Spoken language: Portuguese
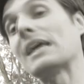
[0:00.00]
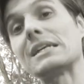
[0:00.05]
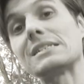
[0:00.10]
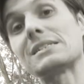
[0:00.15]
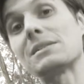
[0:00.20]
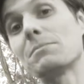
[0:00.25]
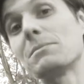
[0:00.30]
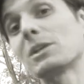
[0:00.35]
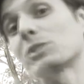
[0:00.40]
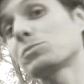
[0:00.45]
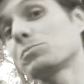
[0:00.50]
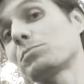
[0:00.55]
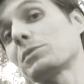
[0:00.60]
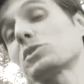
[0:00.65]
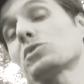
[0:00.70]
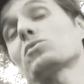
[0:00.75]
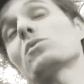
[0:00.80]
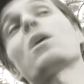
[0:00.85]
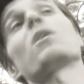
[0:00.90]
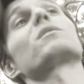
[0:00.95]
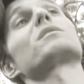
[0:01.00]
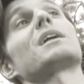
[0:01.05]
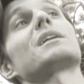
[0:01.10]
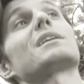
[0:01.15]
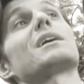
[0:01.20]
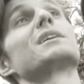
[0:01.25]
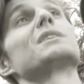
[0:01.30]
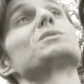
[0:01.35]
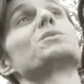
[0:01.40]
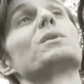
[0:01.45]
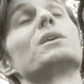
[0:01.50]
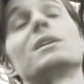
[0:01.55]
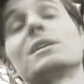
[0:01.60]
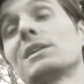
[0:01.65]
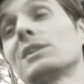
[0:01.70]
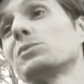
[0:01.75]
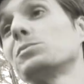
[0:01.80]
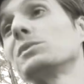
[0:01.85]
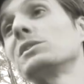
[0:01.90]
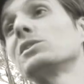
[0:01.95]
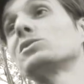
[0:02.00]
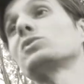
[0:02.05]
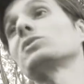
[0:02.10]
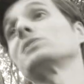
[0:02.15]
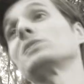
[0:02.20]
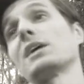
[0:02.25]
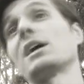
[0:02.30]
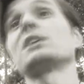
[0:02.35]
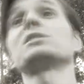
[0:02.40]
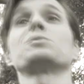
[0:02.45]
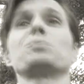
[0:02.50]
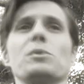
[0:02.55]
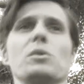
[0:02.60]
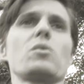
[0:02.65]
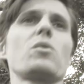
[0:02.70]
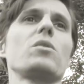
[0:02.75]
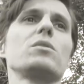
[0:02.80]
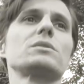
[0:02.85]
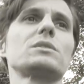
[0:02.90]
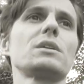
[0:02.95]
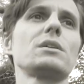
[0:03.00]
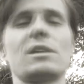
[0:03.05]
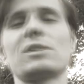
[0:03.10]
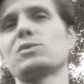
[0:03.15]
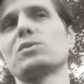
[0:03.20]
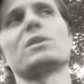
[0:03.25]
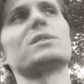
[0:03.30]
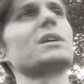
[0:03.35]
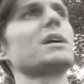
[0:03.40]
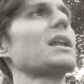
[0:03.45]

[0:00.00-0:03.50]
E é esse mesmo pessoal que tá atacando ele nas mídias sociais por conta da sua